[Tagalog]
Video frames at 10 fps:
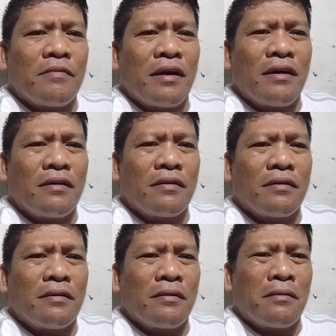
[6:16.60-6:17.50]
Di ba?
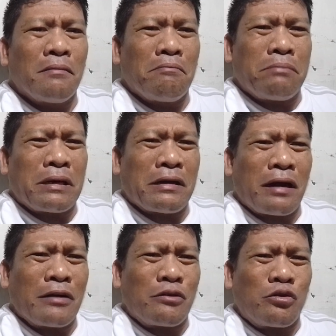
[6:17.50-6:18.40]

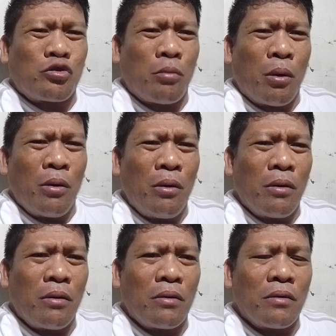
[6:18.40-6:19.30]
Para kang tubol.